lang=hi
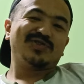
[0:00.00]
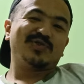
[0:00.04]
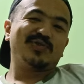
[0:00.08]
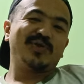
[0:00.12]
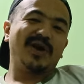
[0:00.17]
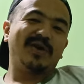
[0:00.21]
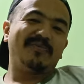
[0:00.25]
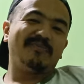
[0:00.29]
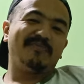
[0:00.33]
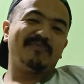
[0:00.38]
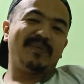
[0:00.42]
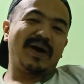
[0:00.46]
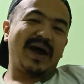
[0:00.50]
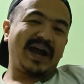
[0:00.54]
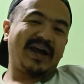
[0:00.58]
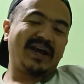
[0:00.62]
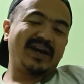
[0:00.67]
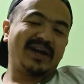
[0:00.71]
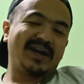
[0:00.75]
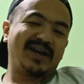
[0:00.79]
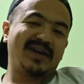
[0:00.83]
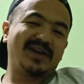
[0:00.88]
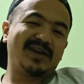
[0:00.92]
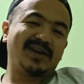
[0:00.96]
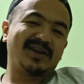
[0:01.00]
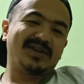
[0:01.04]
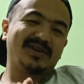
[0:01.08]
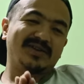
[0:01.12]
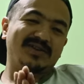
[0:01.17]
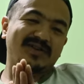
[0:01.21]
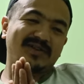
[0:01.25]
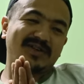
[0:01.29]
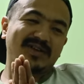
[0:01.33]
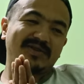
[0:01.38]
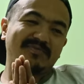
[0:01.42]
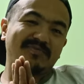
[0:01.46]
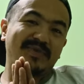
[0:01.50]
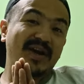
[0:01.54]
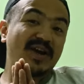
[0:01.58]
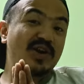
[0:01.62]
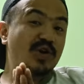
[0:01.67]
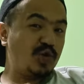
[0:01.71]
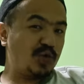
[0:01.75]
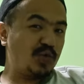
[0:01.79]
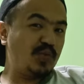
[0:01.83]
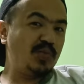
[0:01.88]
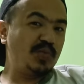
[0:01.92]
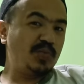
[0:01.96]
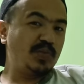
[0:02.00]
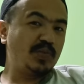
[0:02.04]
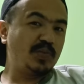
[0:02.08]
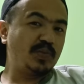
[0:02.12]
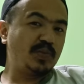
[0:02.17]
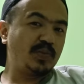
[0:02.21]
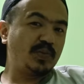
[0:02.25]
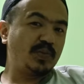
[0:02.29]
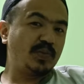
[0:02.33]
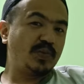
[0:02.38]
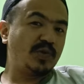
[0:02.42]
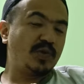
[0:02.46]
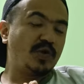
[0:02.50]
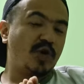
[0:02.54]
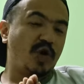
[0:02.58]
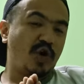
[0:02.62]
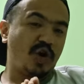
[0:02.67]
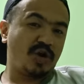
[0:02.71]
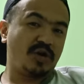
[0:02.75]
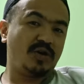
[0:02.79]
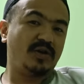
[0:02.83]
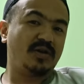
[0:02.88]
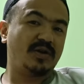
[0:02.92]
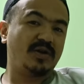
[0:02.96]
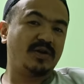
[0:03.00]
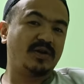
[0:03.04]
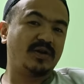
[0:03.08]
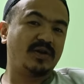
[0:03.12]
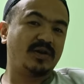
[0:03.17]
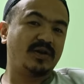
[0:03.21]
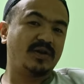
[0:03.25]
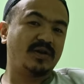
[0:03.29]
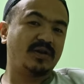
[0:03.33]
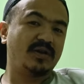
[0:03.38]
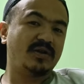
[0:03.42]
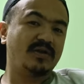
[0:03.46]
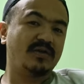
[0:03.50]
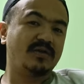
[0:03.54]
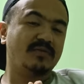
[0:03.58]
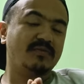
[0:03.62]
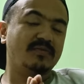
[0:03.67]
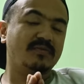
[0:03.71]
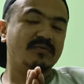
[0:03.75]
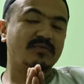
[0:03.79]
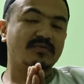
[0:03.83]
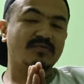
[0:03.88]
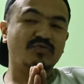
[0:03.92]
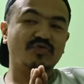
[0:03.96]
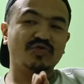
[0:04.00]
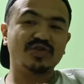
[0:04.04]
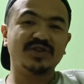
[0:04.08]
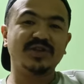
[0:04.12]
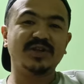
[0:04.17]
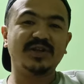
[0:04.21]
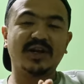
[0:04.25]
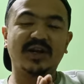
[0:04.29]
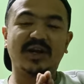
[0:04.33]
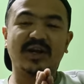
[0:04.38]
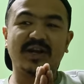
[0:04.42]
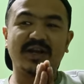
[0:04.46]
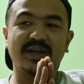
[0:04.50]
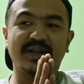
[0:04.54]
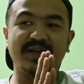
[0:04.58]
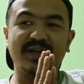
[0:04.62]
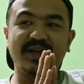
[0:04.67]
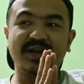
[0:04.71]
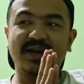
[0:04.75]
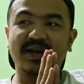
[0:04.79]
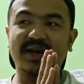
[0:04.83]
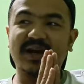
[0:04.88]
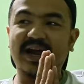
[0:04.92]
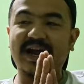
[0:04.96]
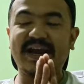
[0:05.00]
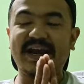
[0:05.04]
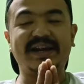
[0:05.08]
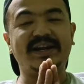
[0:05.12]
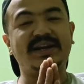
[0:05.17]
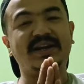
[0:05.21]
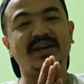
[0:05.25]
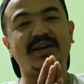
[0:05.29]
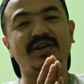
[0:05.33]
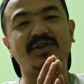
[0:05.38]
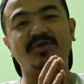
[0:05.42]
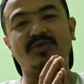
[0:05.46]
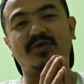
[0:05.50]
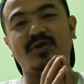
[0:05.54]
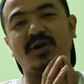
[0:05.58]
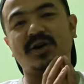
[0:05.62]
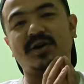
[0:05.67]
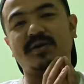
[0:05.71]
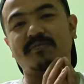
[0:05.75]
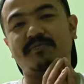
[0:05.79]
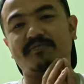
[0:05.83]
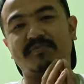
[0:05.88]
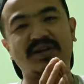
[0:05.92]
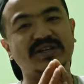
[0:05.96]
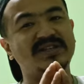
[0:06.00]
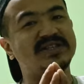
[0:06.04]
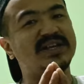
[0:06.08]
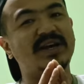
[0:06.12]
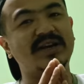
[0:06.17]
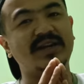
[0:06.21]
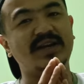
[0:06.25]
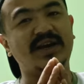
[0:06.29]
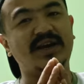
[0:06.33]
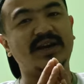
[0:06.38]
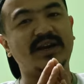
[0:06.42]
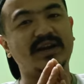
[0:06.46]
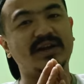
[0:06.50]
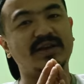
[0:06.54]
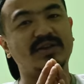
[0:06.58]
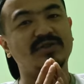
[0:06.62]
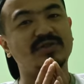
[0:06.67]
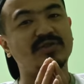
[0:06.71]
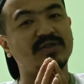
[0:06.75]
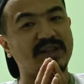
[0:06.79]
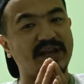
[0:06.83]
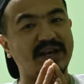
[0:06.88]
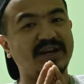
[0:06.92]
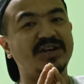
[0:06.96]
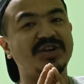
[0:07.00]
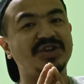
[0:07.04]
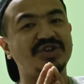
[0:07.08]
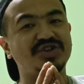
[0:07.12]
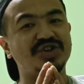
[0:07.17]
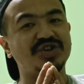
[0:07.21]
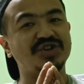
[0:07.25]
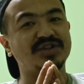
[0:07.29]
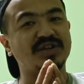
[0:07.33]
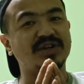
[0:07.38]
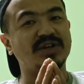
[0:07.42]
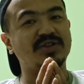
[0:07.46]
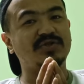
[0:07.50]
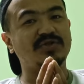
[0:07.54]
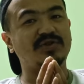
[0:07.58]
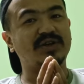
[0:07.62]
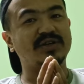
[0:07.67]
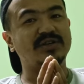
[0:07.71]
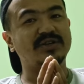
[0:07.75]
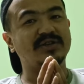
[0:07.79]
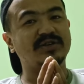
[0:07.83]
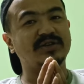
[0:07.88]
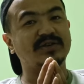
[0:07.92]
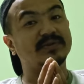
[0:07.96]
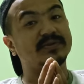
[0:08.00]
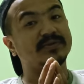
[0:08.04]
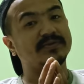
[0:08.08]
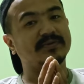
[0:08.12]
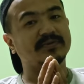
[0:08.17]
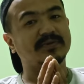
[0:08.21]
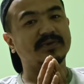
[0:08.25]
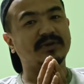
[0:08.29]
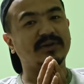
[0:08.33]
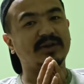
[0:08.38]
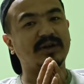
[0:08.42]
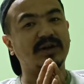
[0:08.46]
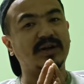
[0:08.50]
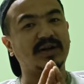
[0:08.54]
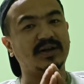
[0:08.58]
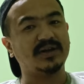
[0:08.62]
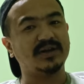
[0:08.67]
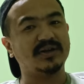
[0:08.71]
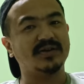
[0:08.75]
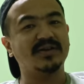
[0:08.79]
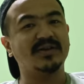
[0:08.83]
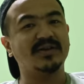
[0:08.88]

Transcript: सो वी आर बैक इन माय रूम और मुझे ना ये लाइटनिंग थोड़ा मज़ा नहीं आ रहा है लाइटिंग चेंज करें थोड़ा सा है ना